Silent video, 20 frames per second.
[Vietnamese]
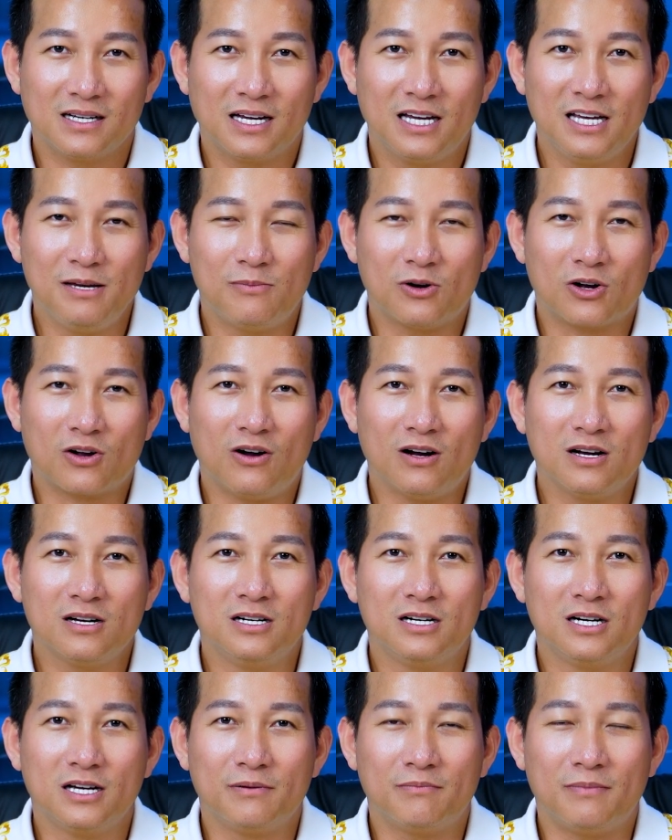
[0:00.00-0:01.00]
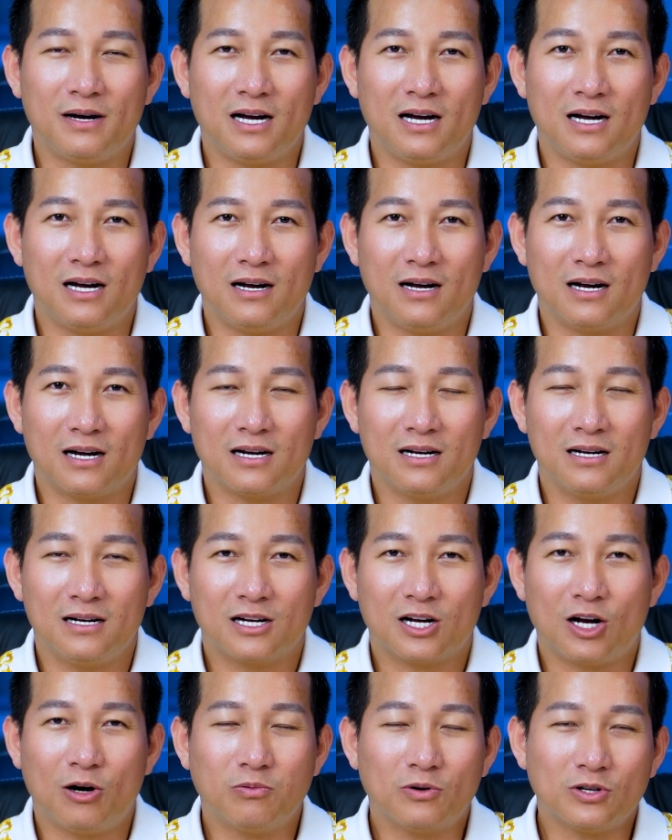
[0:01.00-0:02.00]
khi một con người mà
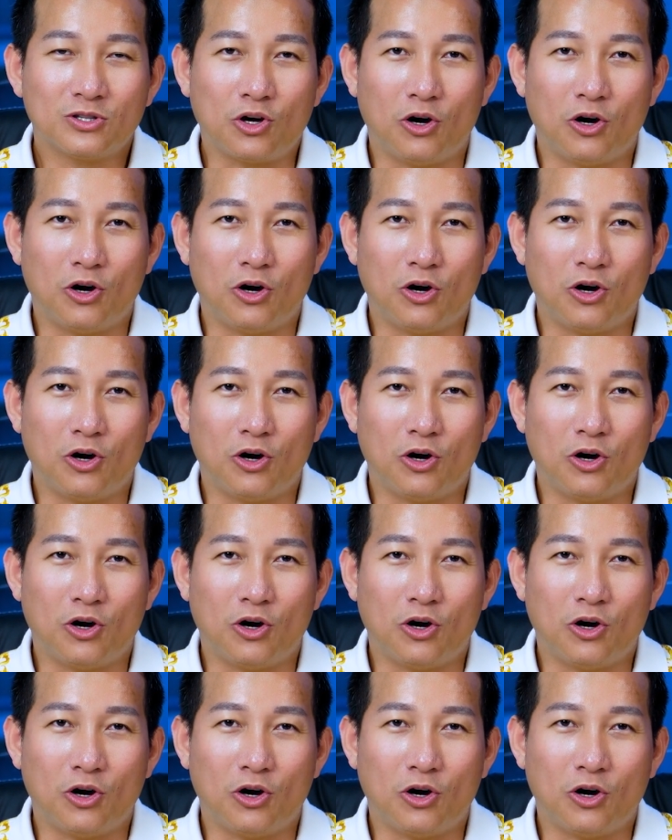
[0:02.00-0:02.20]
không có